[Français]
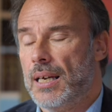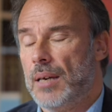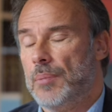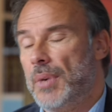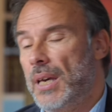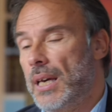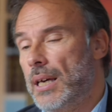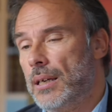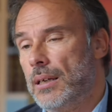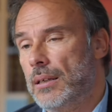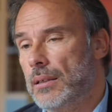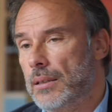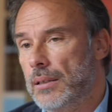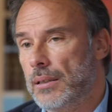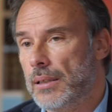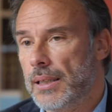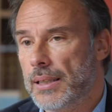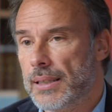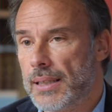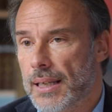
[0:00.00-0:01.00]
Eh bien,
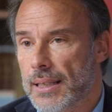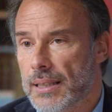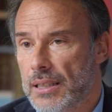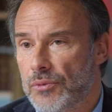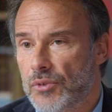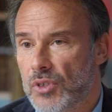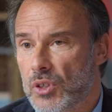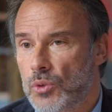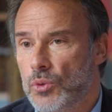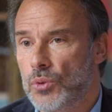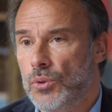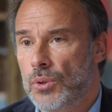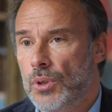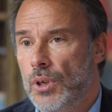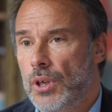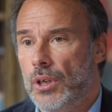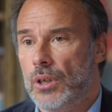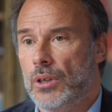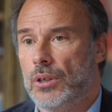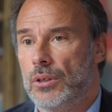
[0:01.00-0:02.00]
les individus
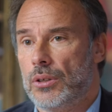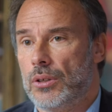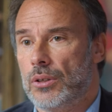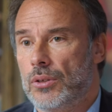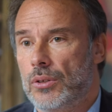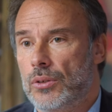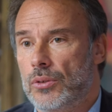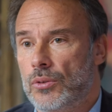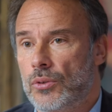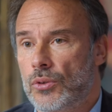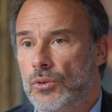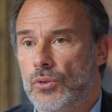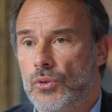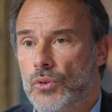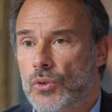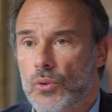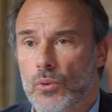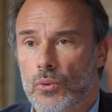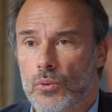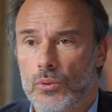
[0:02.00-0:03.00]
euh, ne
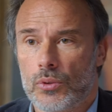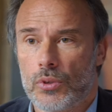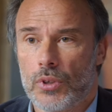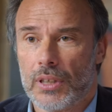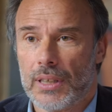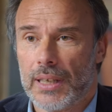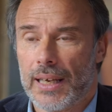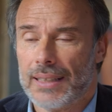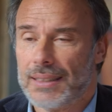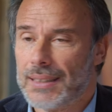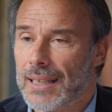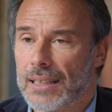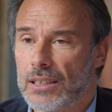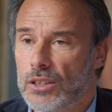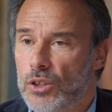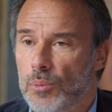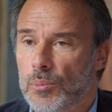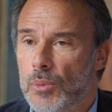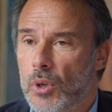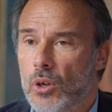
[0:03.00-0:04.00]
sont
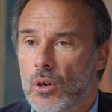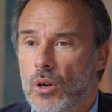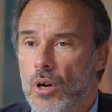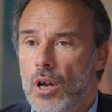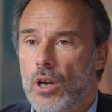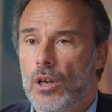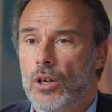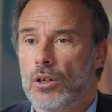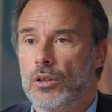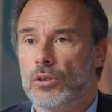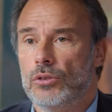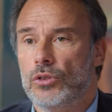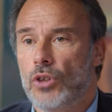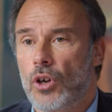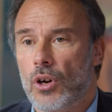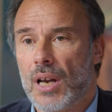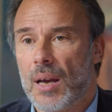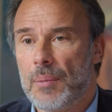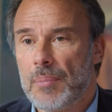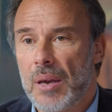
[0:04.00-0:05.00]
exactement euh,
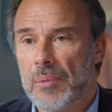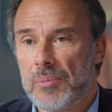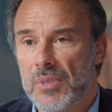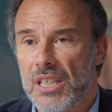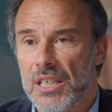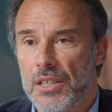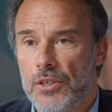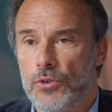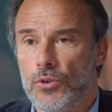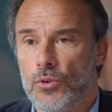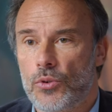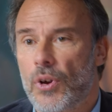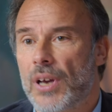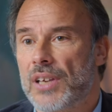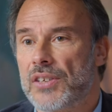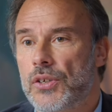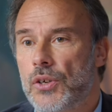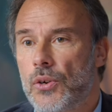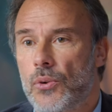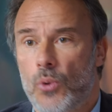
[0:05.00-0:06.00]
dans la même
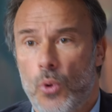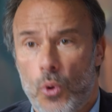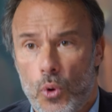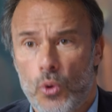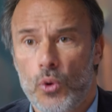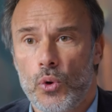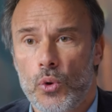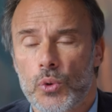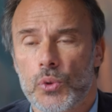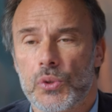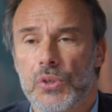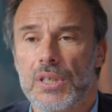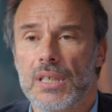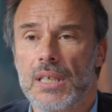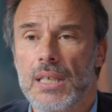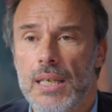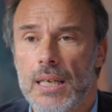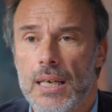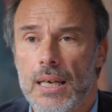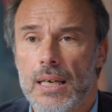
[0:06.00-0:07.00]
situation. Eux
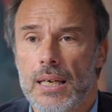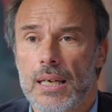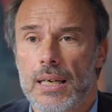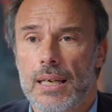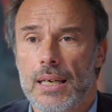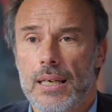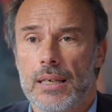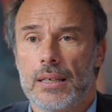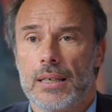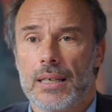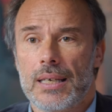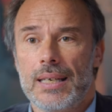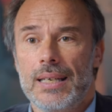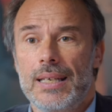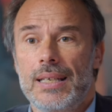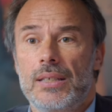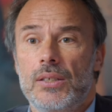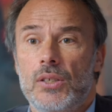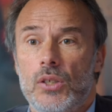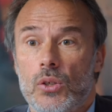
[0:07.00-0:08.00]
aussi, euh,
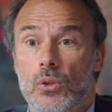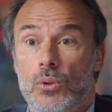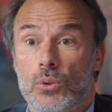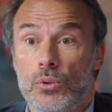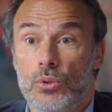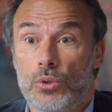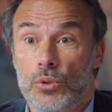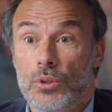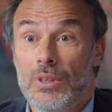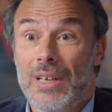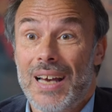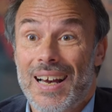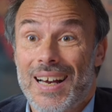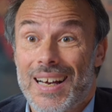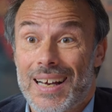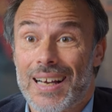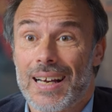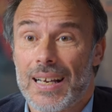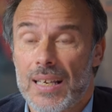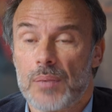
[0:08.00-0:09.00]
ils ont une
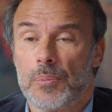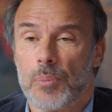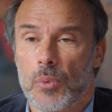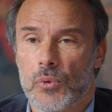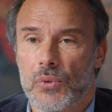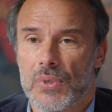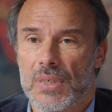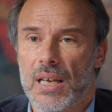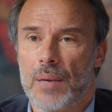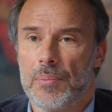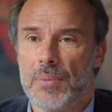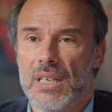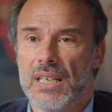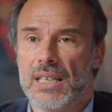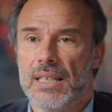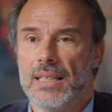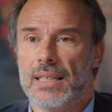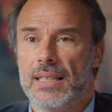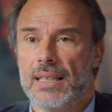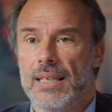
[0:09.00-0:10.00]

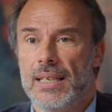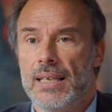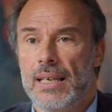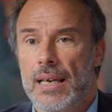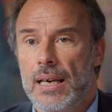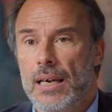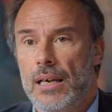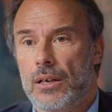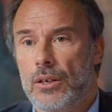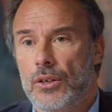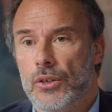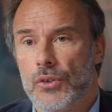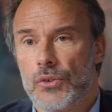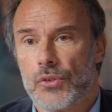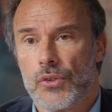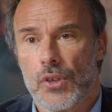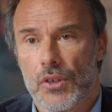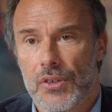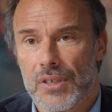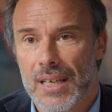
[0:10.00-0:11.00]
responsabilité
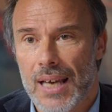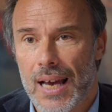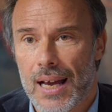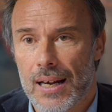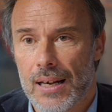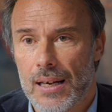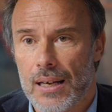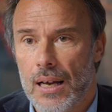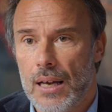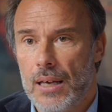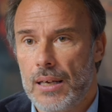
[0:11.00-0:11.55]
sociale.